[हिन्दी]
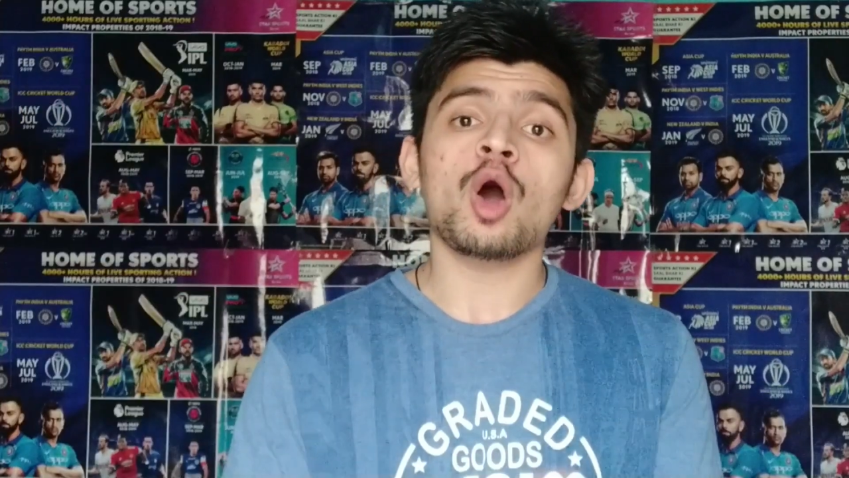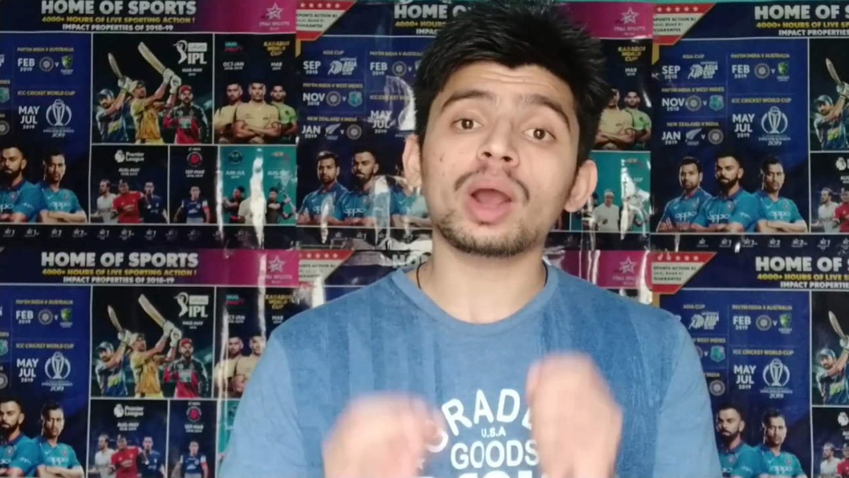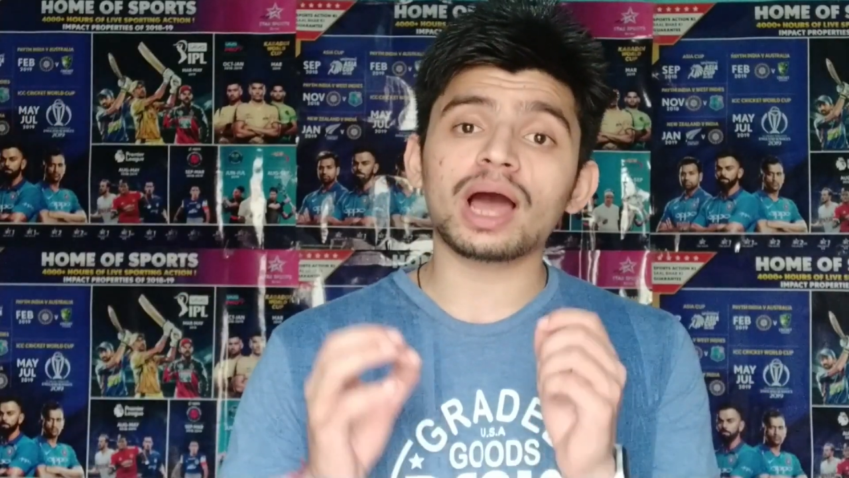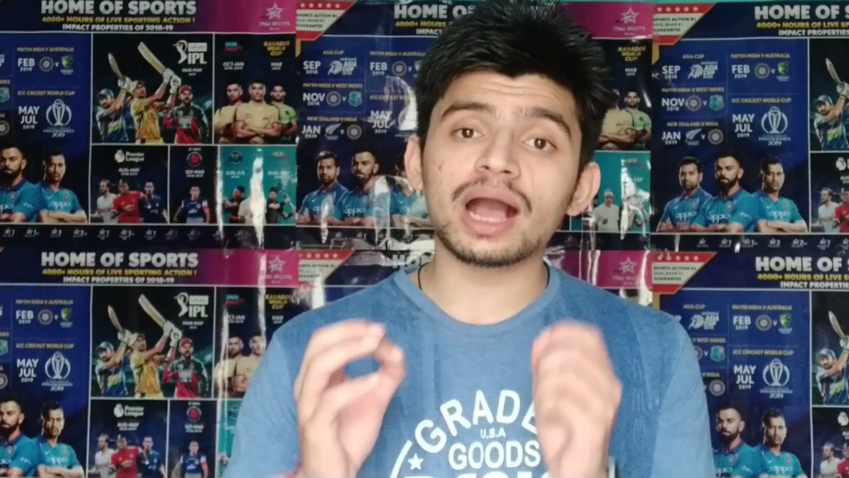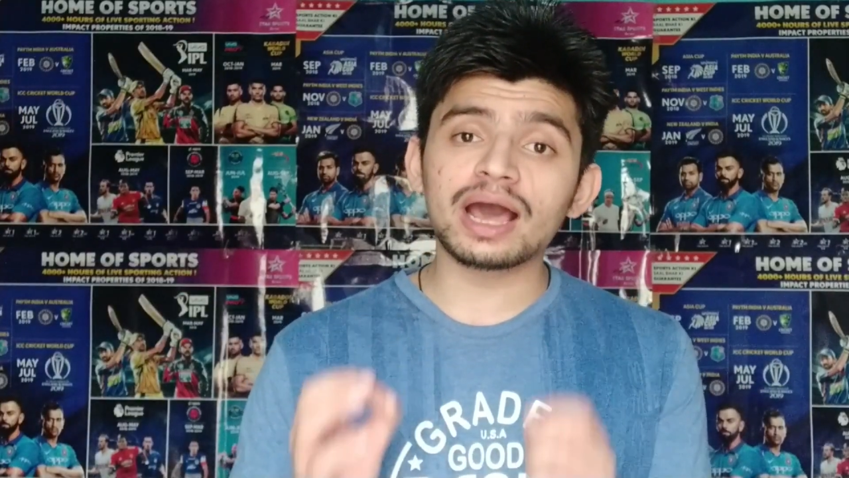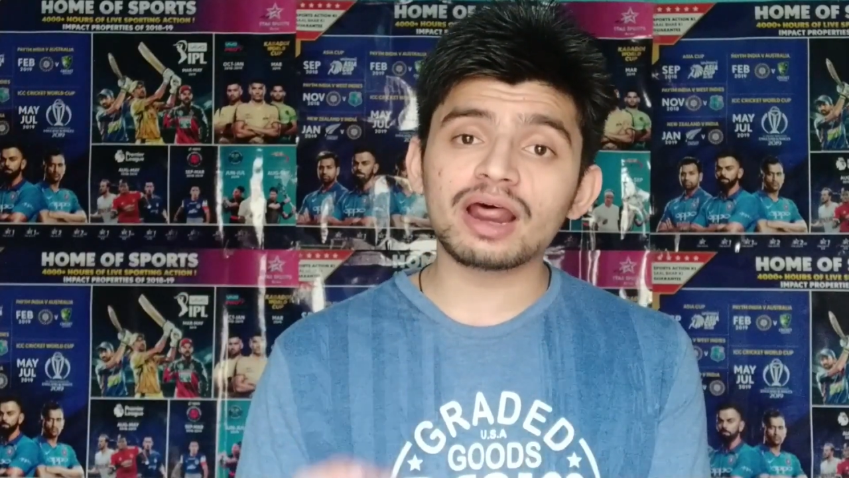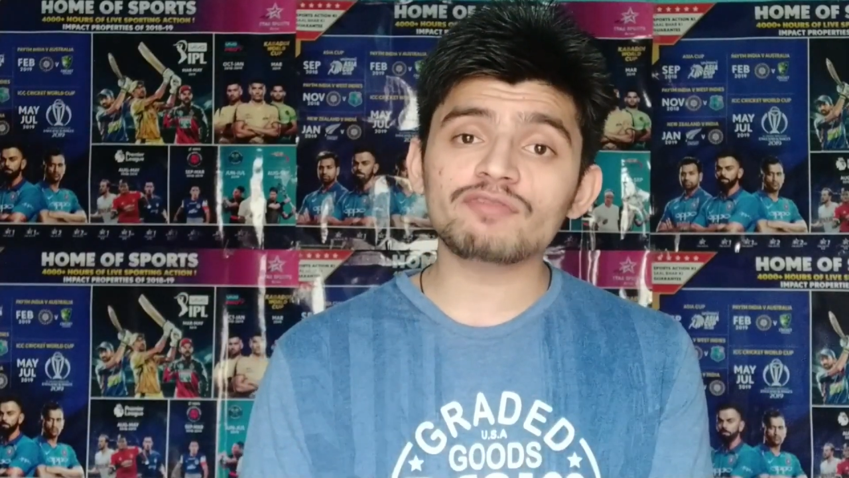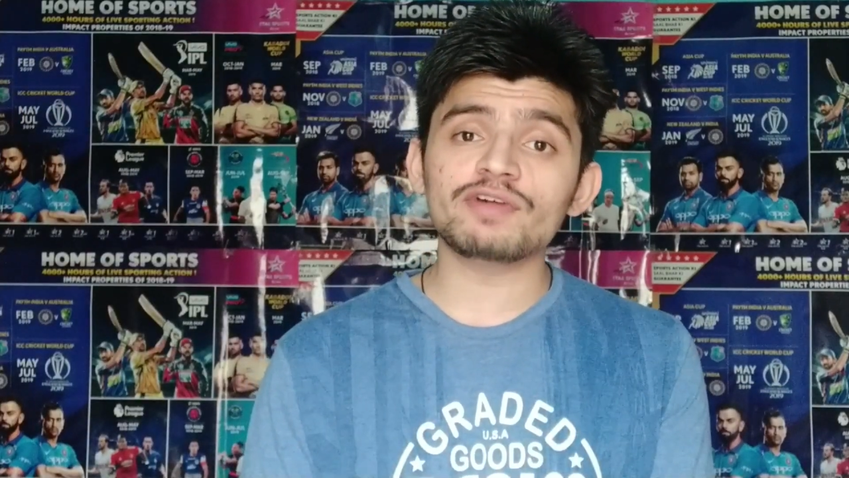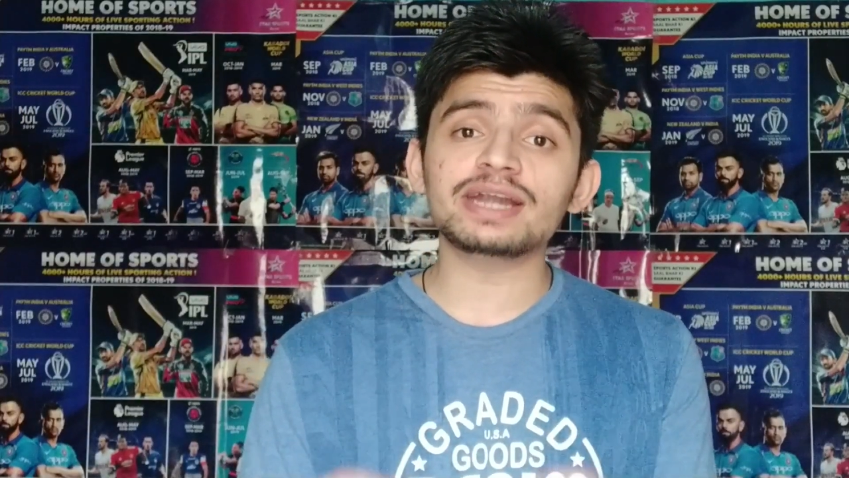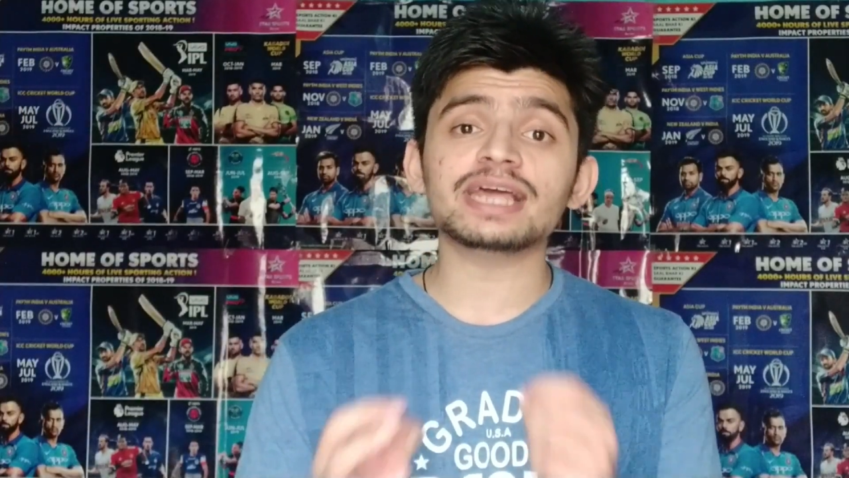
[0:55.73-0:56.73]
और अगर
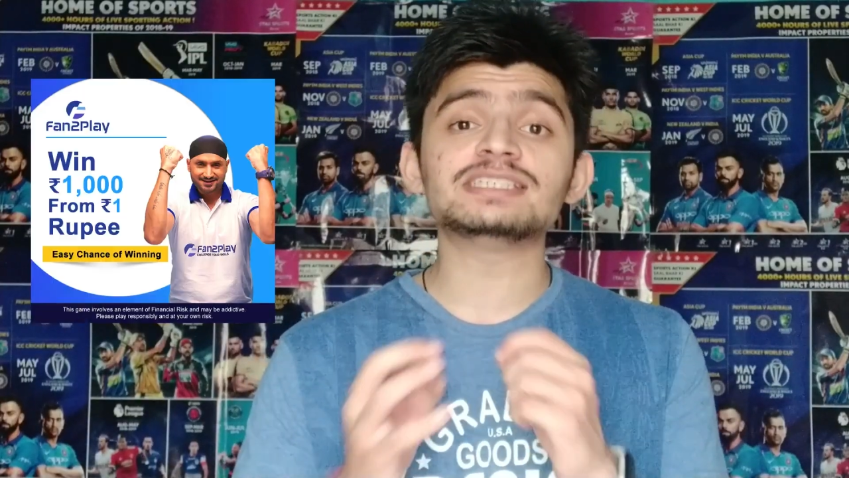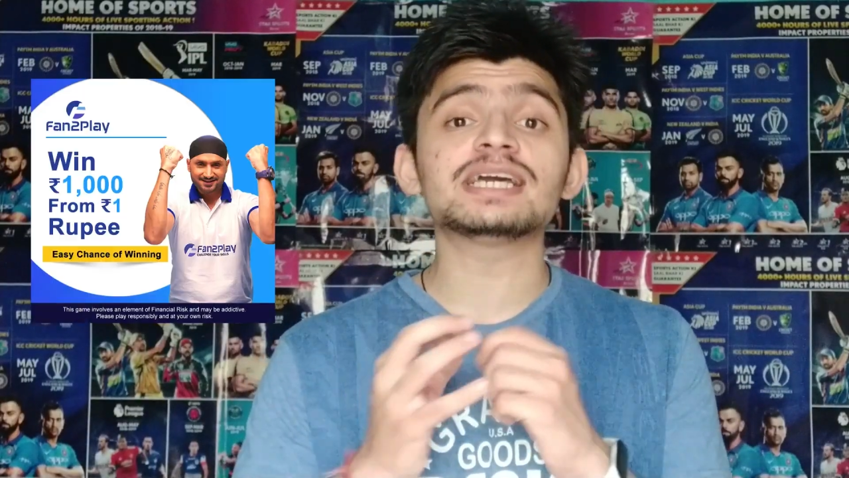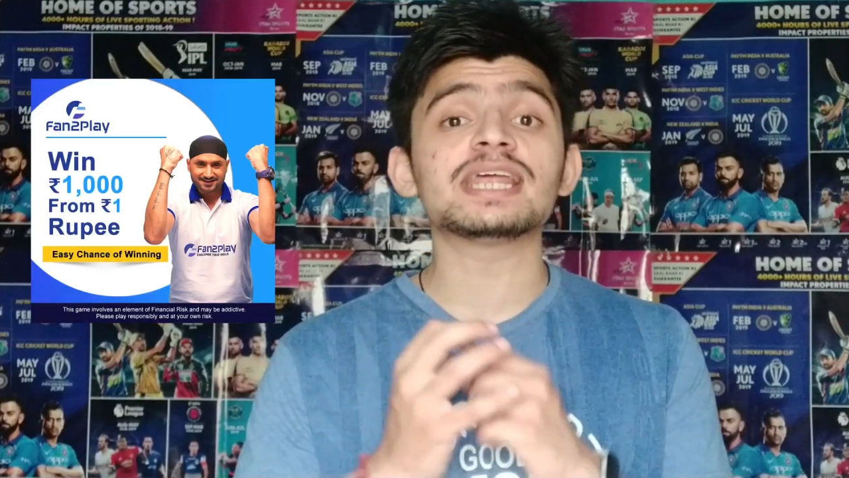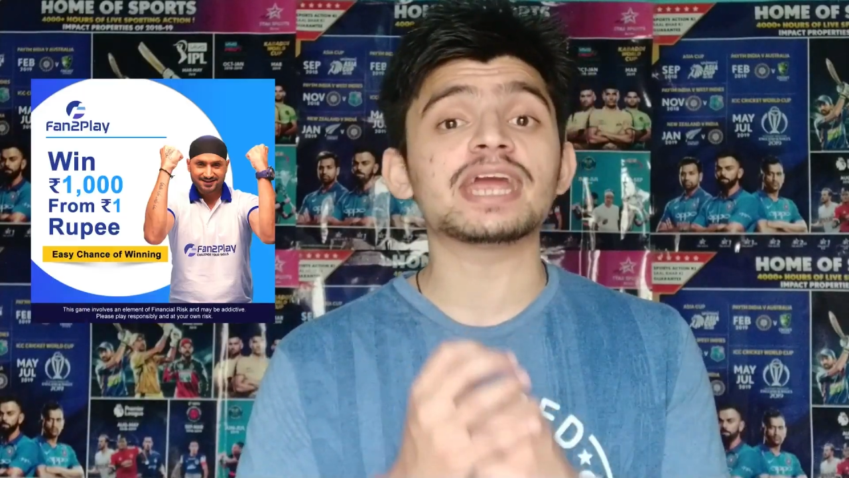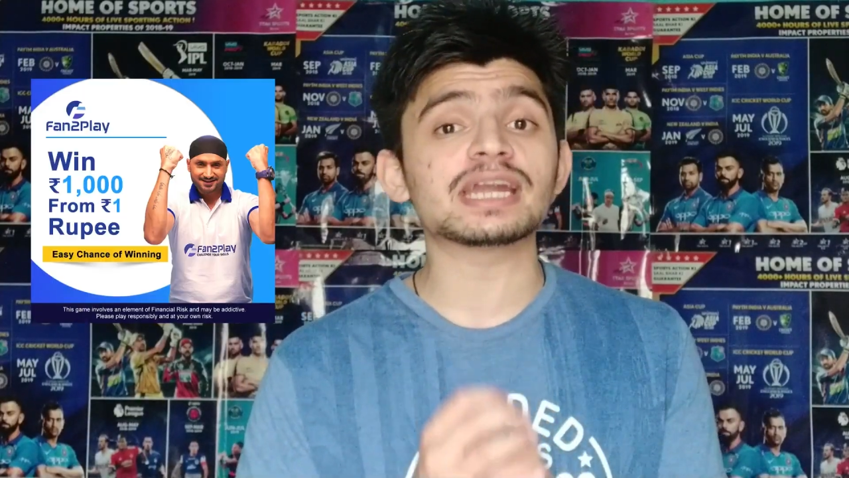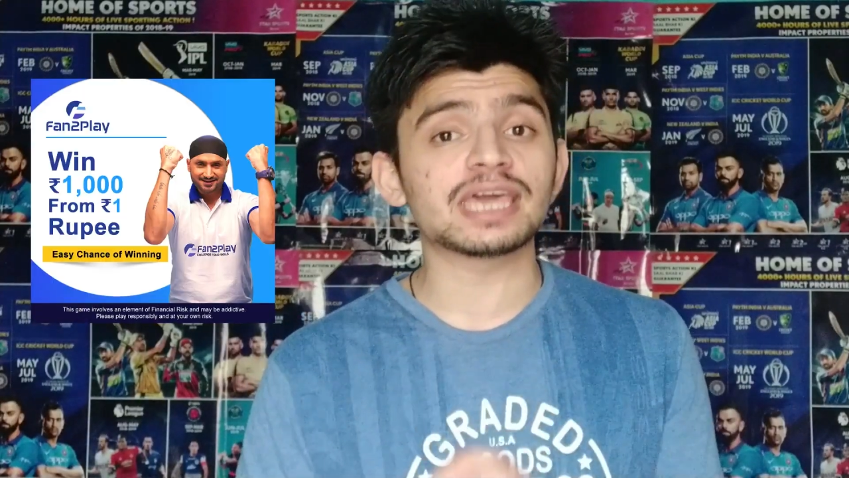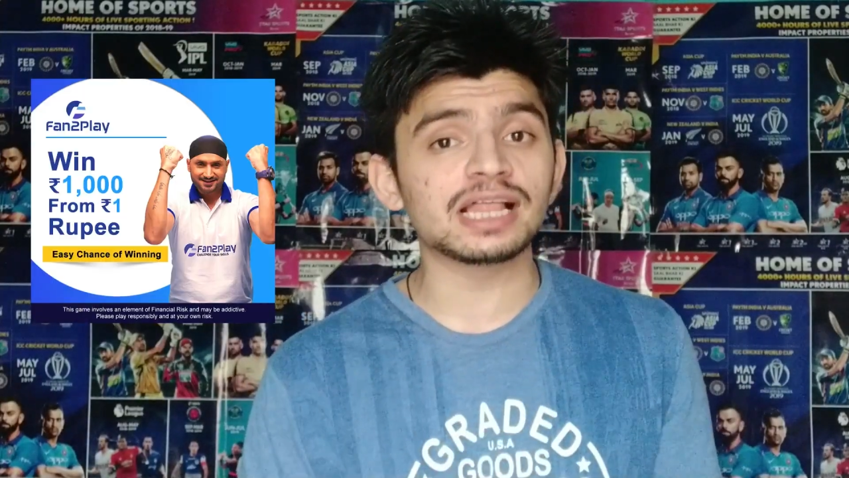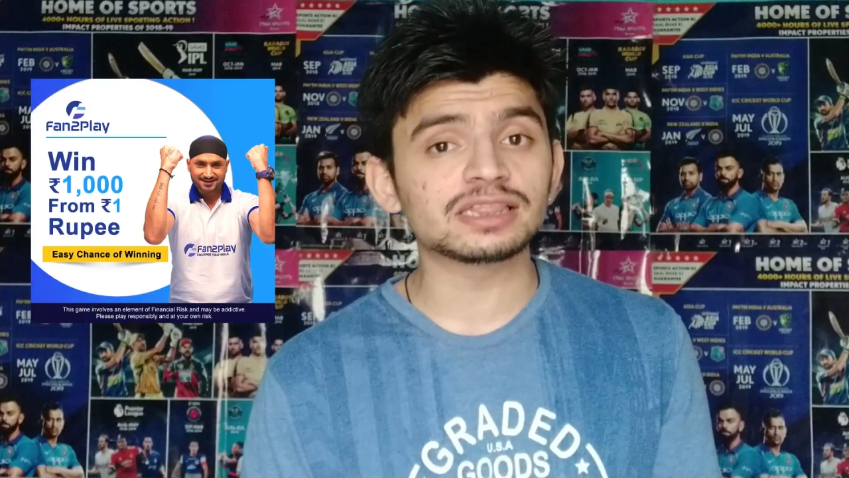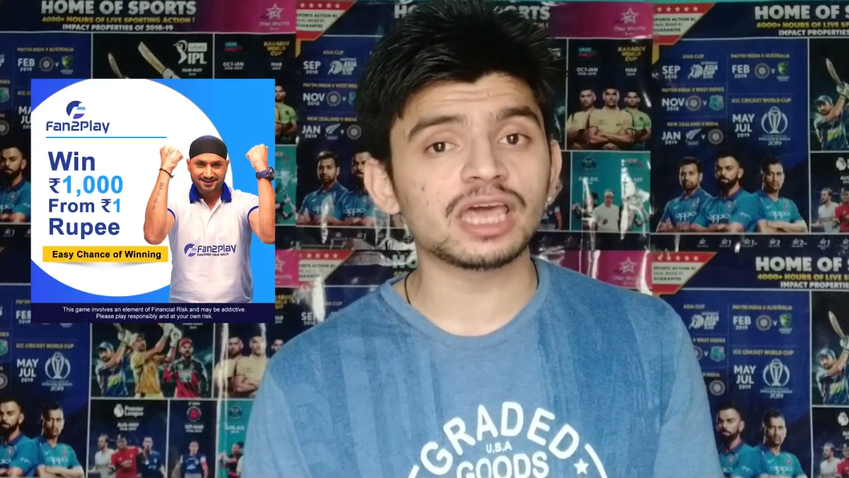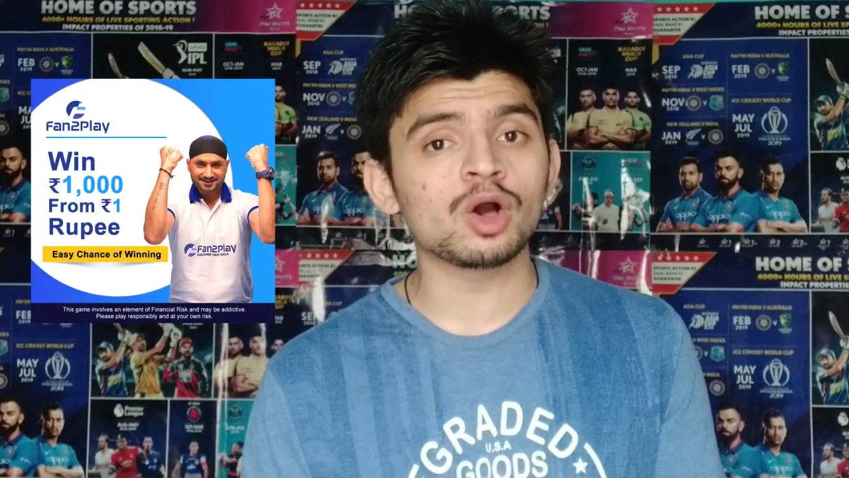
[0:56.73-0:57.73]
आप फैंटेसी क्रिकेट
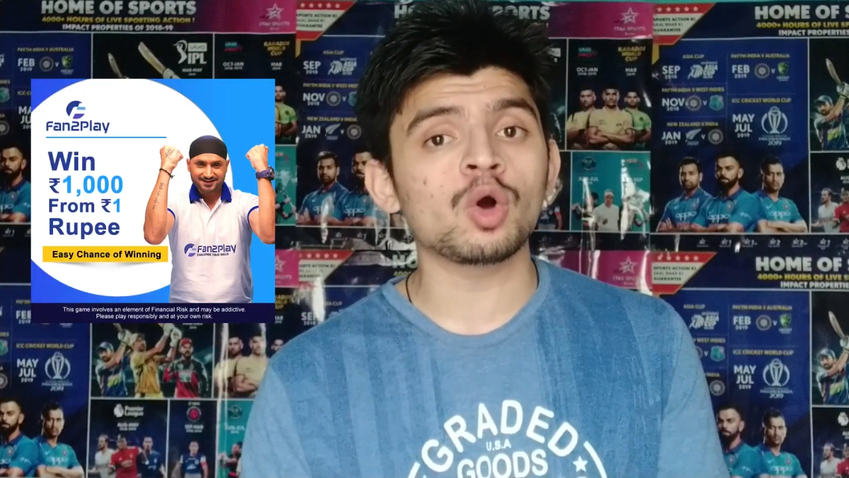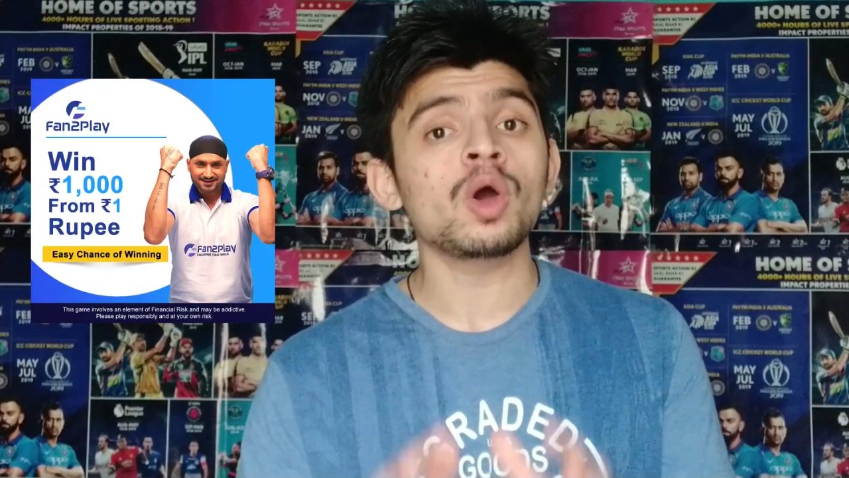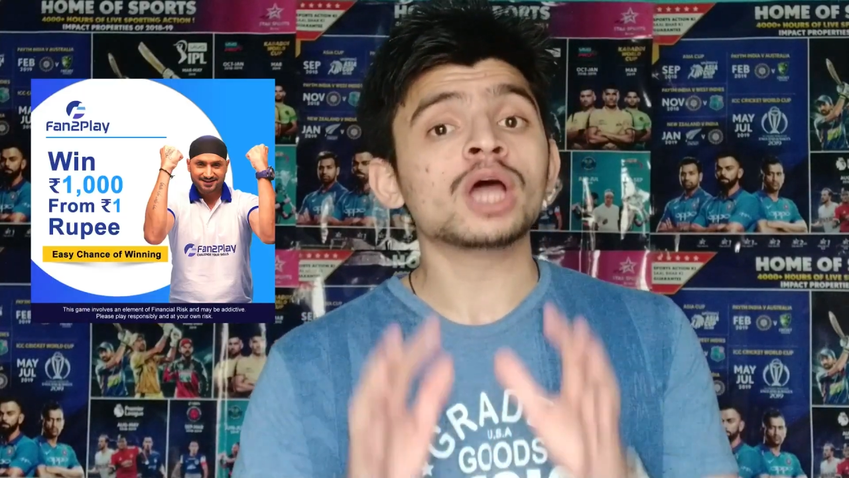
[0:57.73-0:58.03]
खेलते हो